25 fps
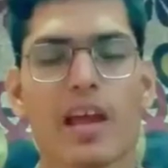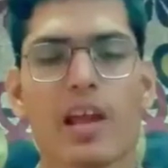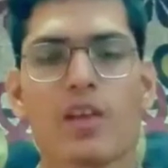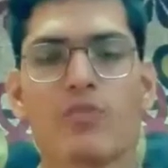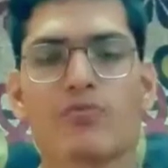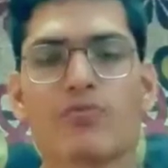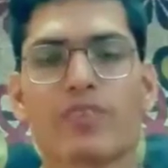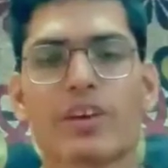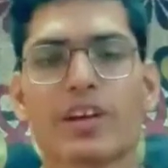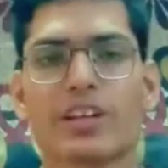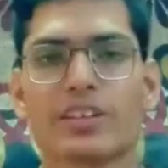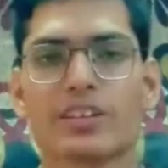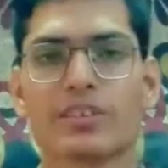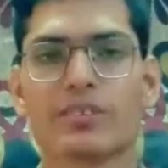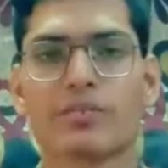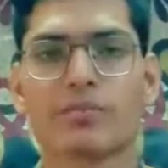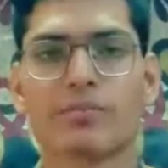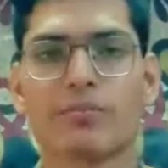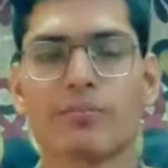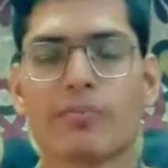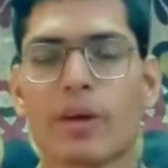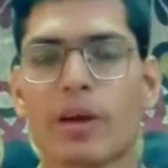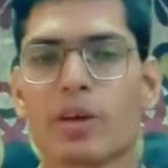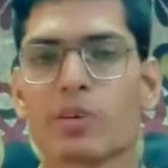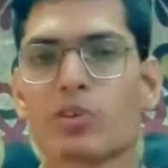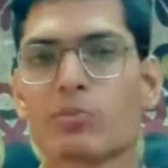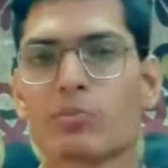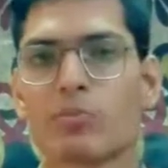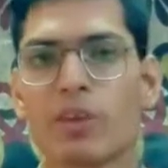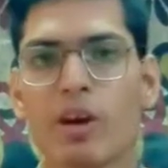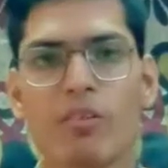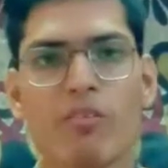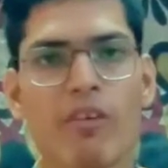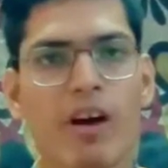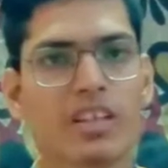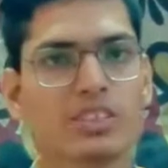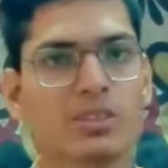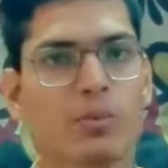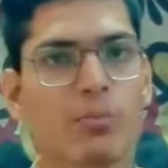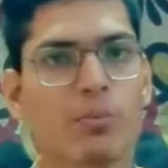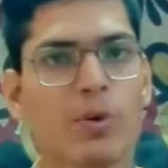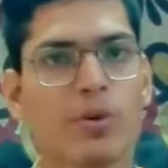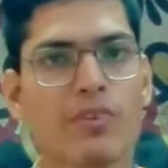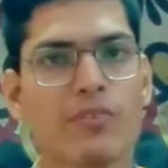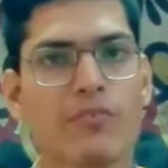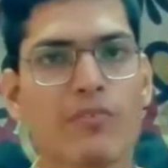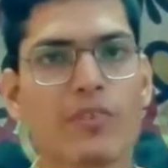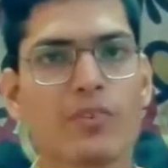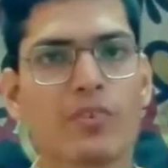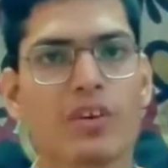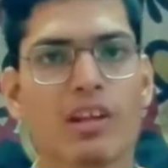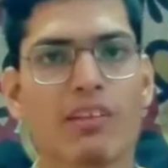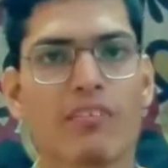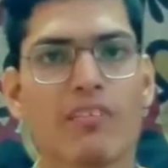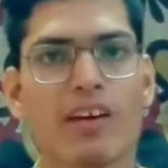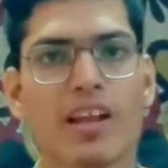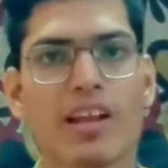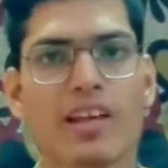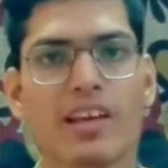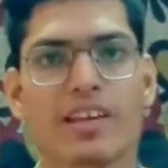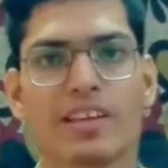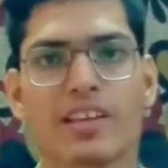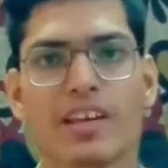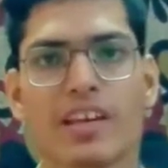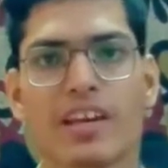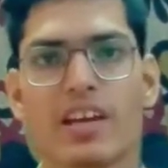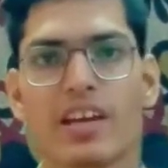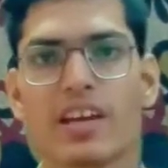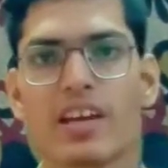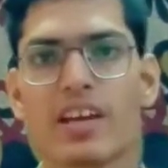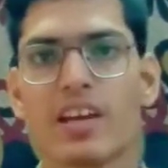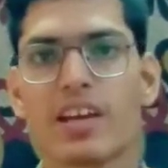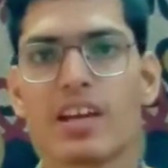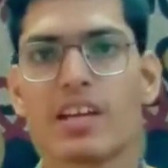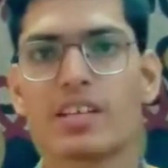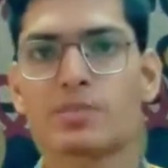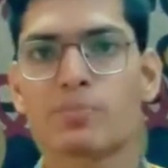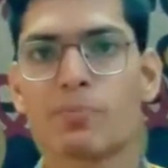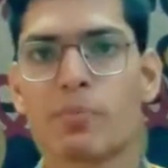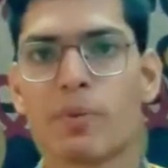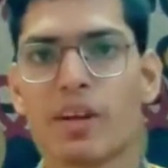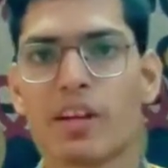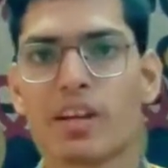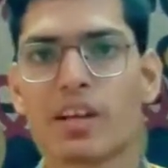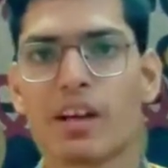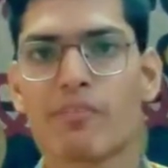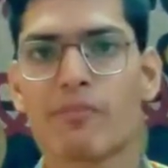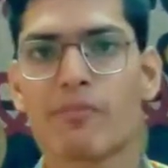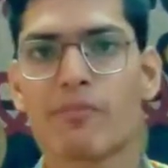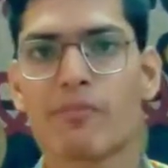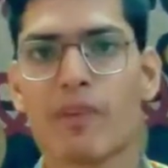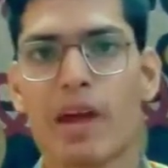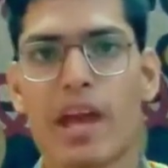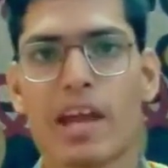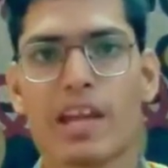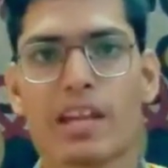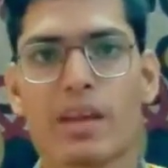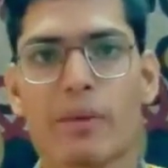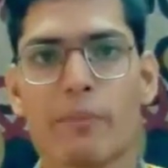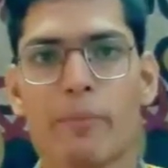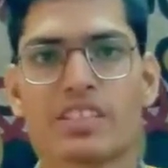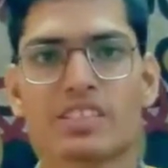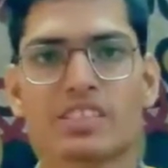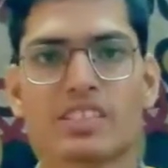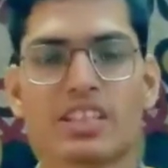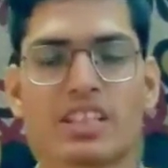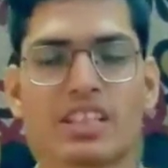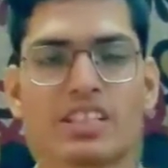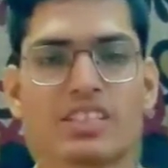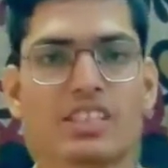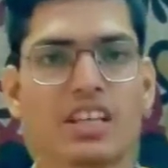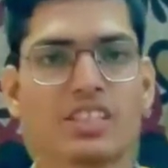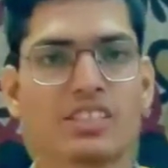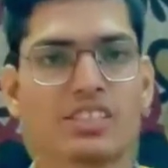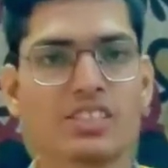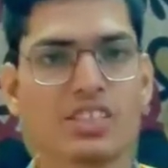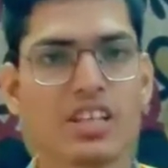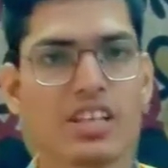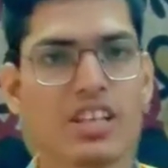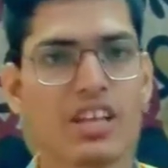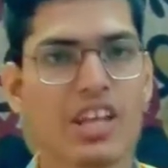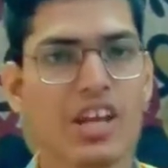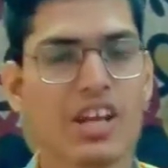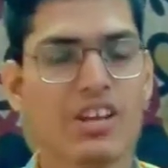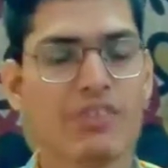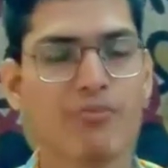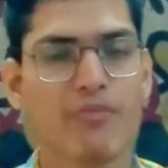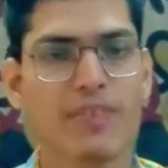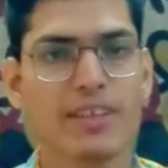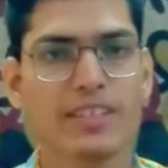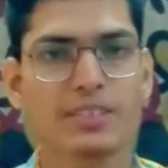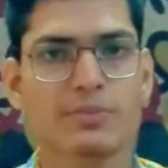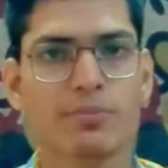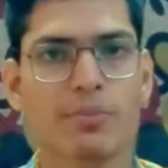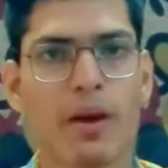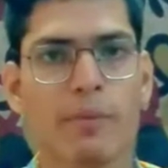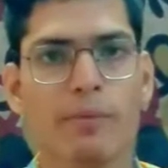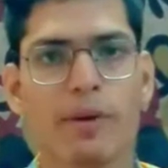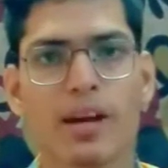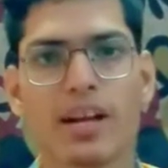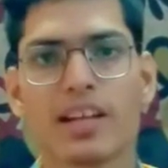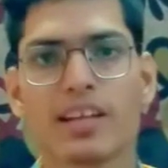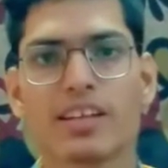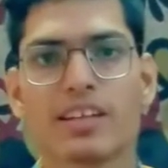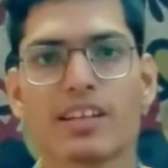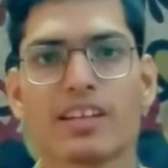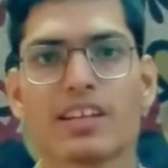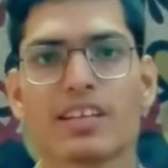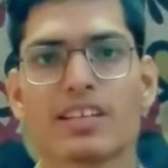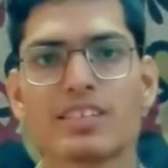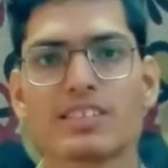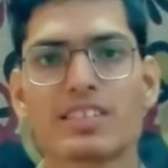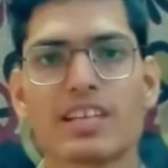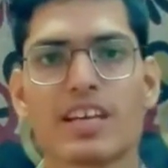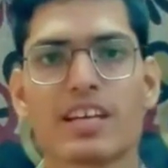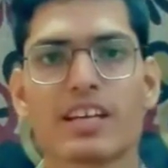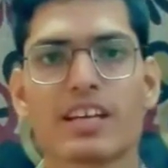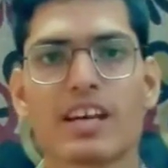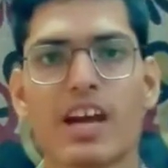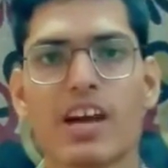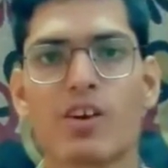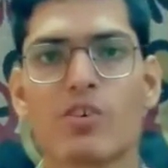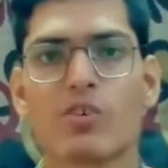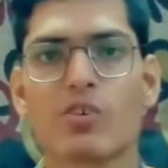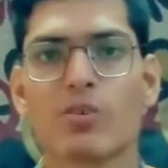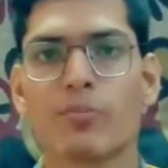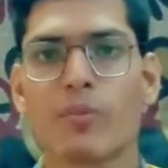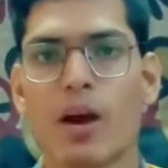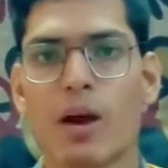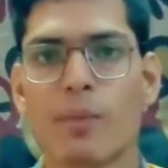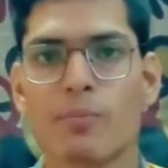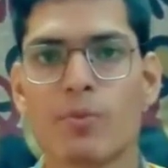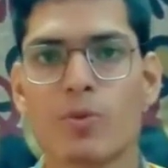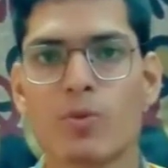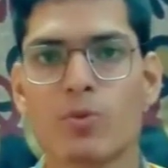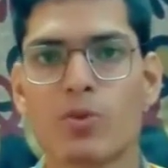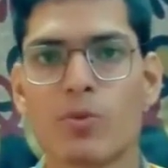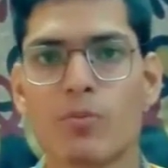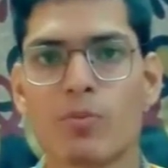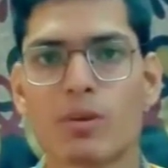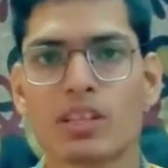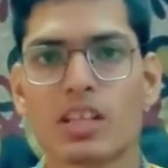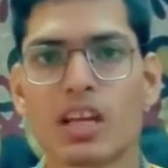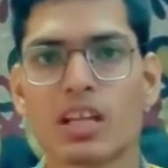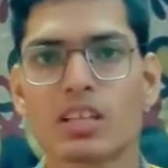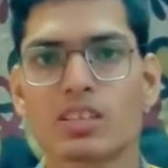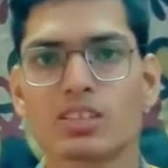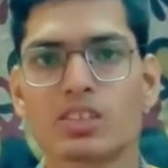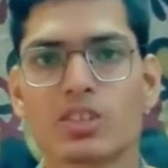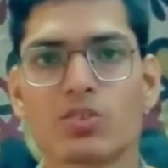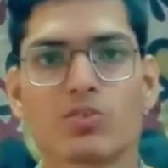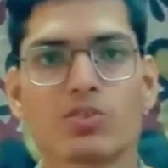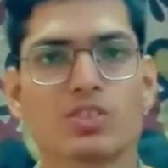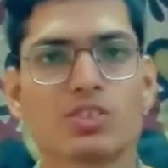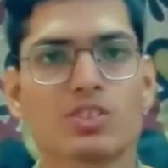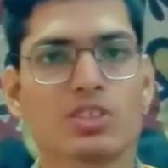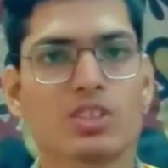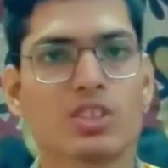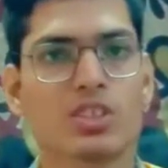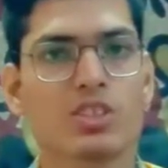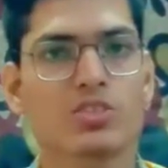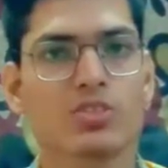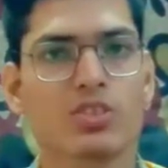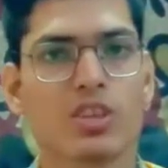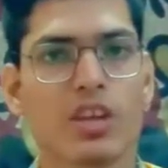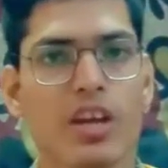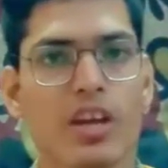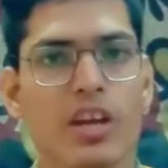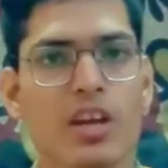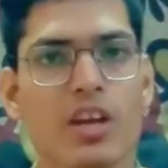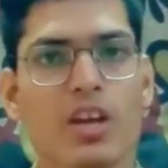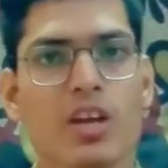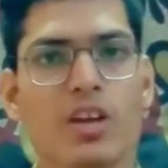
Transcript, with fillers: हेलो फ्रेंड मैं हूं इमरान आज हम लोग रिव्यू करने वाले हैंगे स्प्रे गन एनिमे सीरीज़ का जिसे नेटफ्लिक्स पे हमारे लिए रिलीज़ किया गया है और मैं आप लोगों को बताता चलूँ इस सीरीज़ के